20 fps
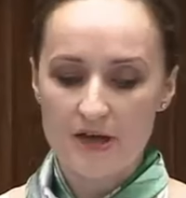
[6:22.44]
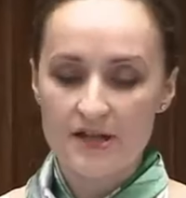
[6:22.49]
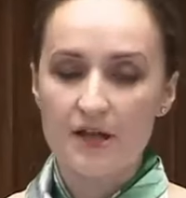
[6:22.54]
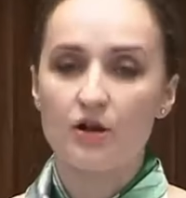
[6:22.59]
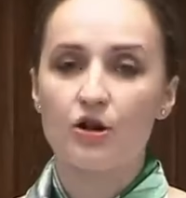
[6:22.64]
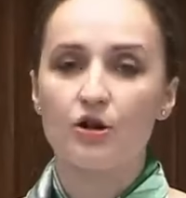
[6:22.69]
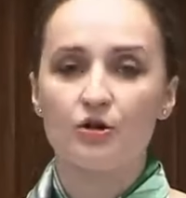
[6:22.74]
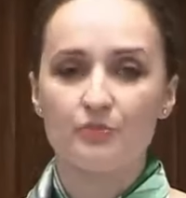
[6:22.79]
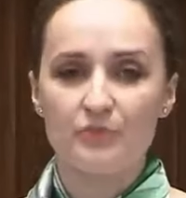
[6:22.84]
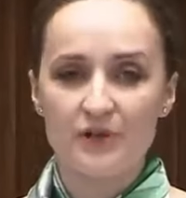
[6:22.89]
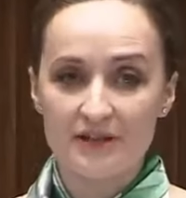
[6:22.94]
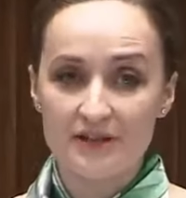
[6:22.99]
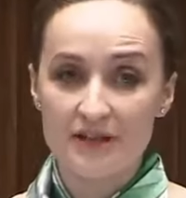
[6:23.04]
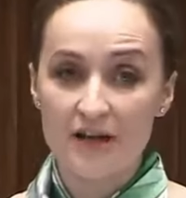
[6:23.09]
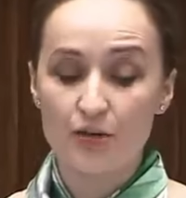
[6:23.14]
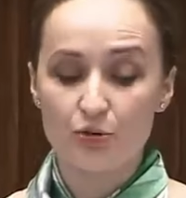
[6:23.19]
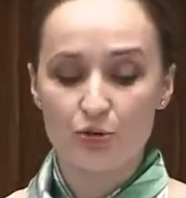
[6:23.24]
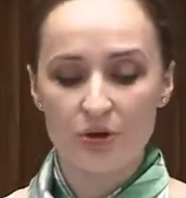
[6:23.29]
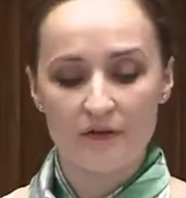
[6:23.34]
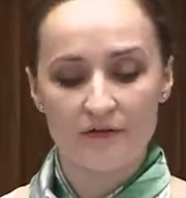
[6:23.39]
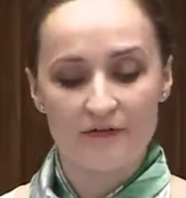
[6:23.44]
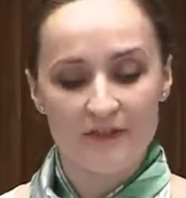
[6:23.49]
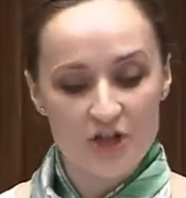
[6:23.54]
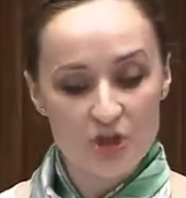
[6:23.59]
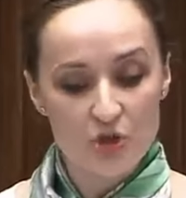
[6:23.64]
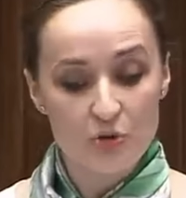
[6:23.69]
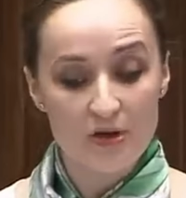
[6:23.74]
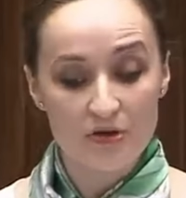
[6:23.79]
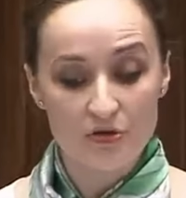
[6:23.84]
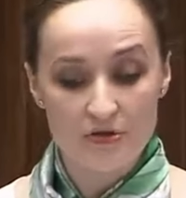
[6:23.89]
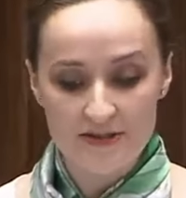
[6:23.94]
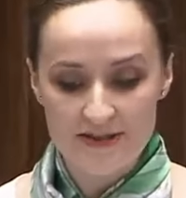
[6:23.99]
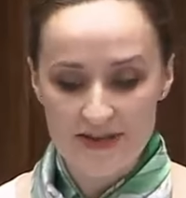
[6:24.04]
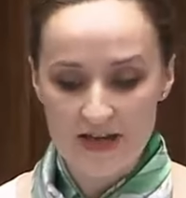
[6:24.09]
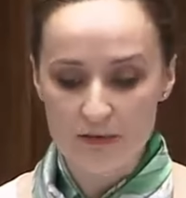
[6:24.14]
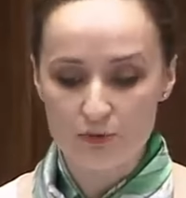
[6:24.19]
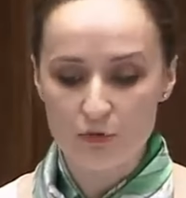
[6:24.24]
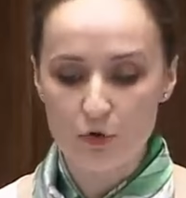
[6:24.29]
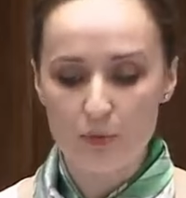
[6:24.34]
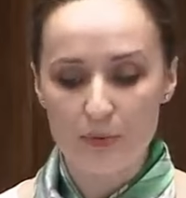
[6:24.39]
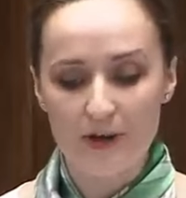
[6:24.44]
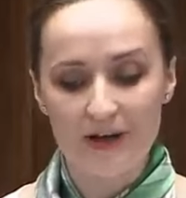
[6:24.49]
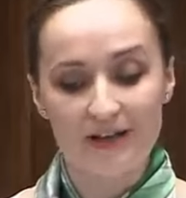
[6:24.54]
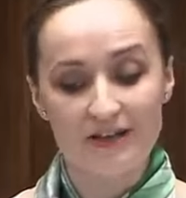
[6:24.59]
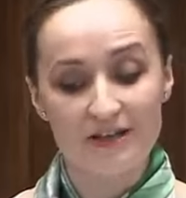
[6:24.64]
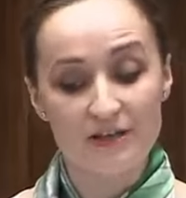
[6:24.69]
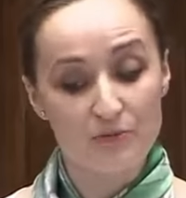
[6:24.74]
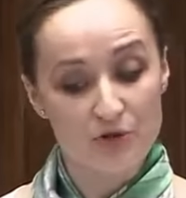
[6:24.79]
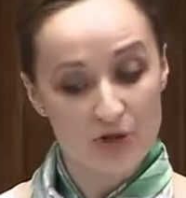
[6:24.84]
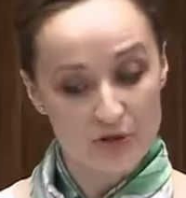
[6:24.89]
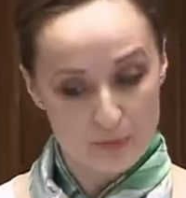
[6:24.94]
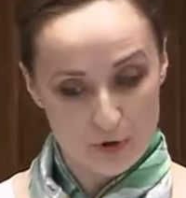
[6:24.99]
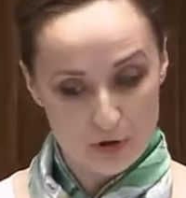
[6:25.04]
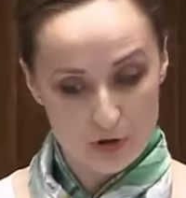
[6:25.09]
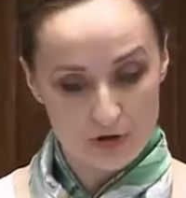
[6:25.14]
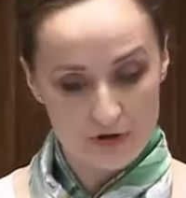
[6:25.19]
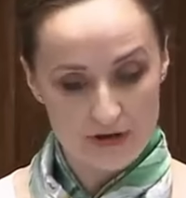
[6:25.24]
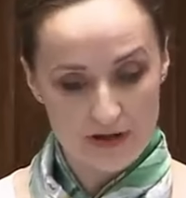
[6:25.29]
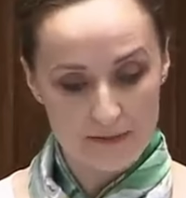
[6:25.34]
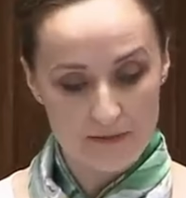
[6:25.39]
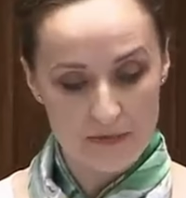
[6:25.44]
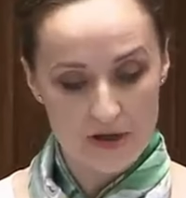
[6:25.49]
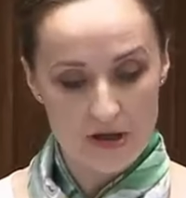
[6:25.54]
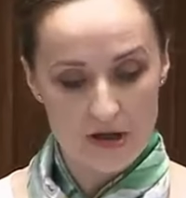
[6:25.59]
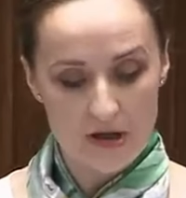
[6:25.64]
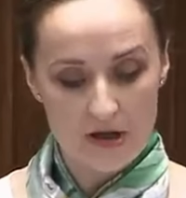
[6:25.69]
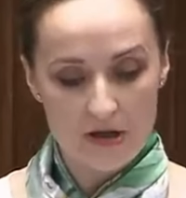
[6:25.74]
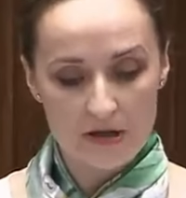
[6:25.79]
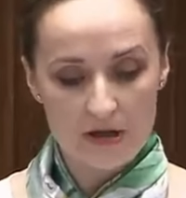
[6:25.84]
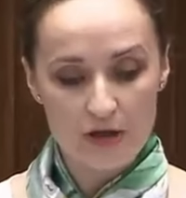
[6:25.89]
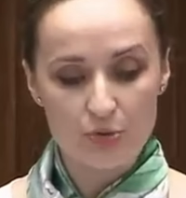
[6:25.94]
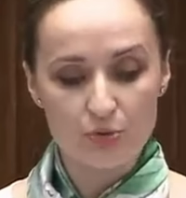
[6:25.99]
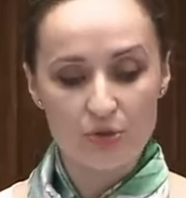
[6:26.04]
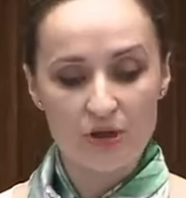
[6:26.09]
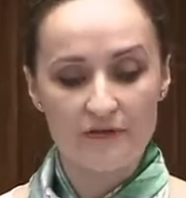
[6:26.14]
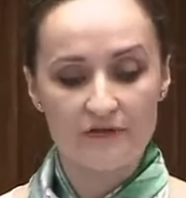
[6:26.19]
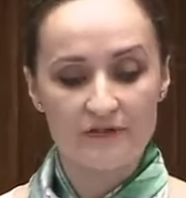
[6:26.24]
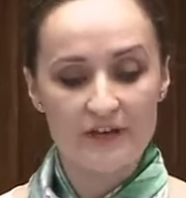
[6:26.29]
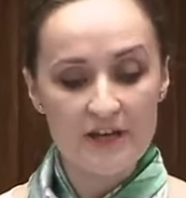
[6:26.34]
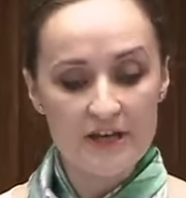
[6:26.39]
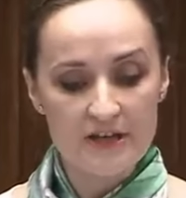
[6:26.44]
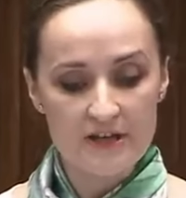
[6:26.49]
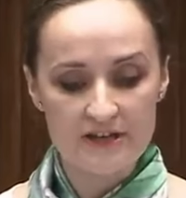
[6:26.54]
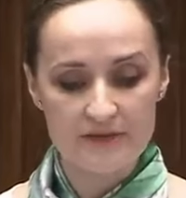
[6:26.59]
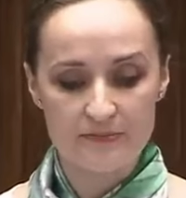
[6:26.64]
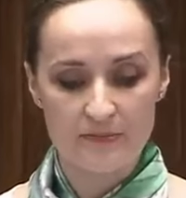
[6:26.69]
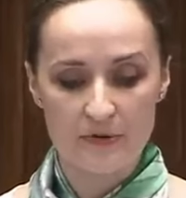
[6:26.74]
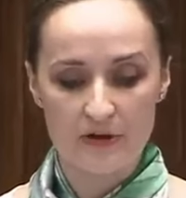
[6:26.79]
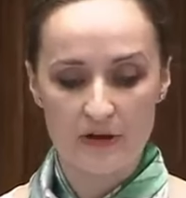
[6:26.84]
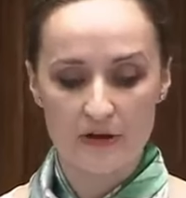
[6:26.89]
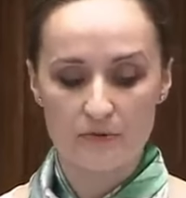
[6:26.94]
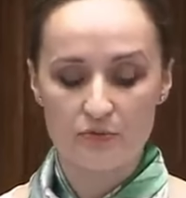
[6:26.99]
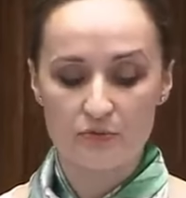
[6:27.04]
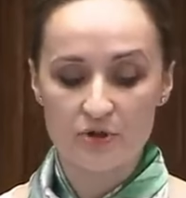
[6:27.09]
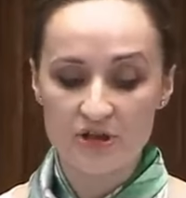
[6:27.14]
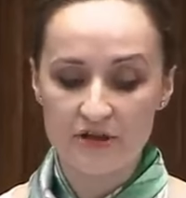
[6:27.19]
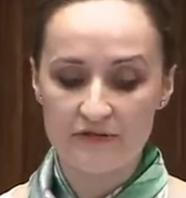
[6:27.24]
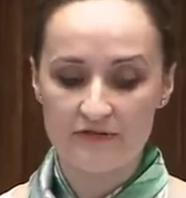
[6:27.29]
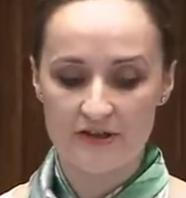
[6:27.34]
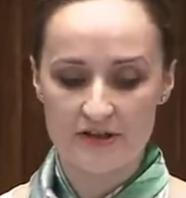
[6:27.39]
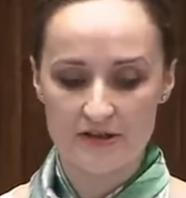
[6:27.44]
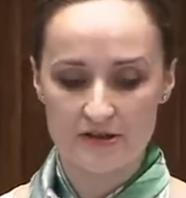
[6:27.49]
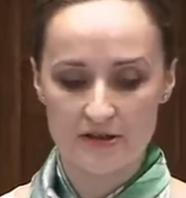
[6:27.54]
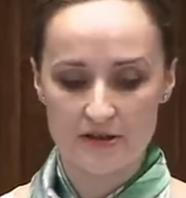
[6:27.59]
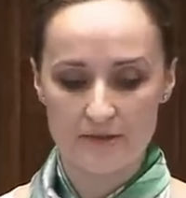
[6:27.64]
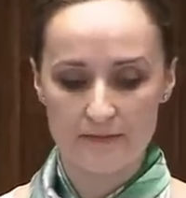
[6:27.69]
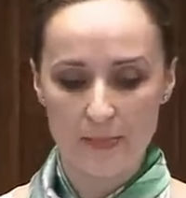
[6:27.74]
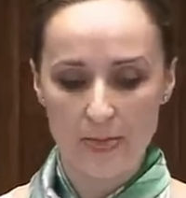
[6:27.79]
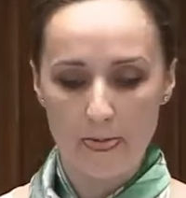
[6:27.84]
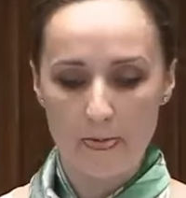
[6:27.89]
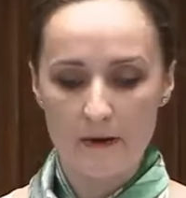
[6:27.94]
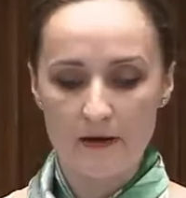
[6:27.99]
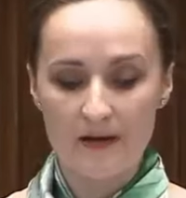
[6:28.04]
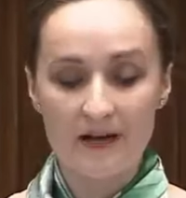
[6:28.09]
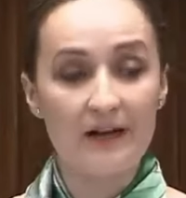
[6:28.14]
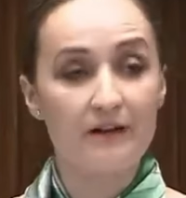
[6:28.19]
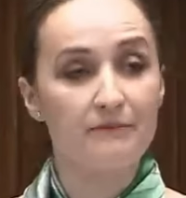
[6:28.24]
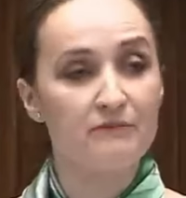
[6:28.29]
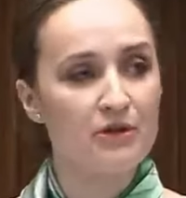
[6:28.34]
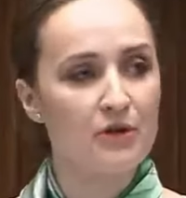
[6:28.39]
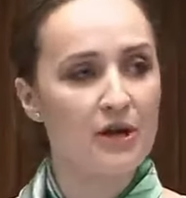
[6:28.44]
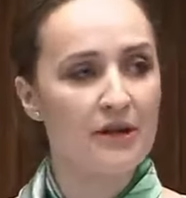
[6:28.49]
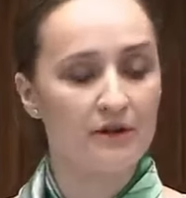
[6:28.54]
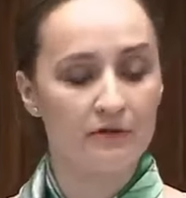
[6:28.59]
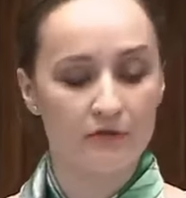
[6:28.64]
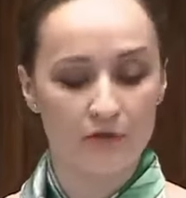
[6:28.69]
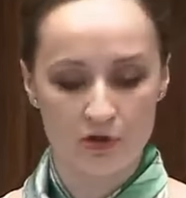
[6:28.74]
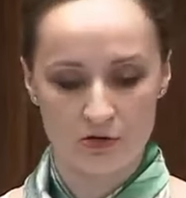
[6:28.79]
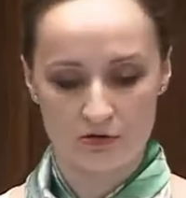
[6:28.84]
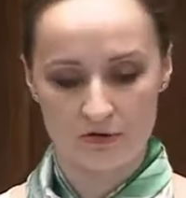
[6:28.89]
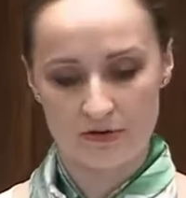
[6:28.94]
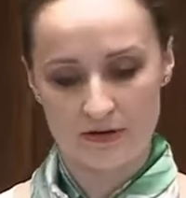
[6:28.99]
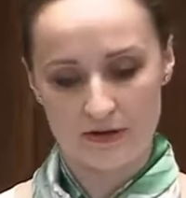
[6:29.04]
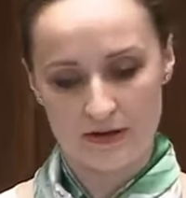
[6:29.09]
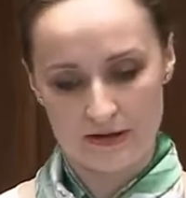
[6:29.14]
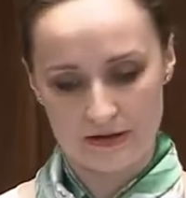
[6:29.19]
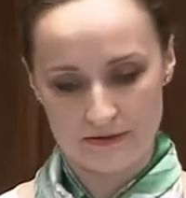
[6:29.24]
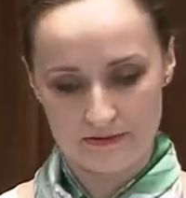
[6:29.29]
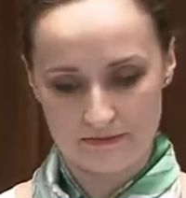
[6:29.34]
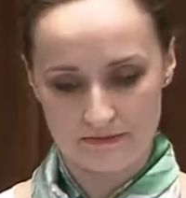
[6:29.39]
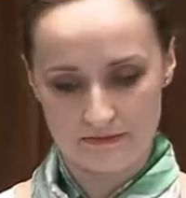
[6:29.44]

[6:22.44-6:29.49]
jako kobieta, która weszła do Sejmu parę dni przed porodem i która w tej Izbie, przy Was, karmiła noworodka,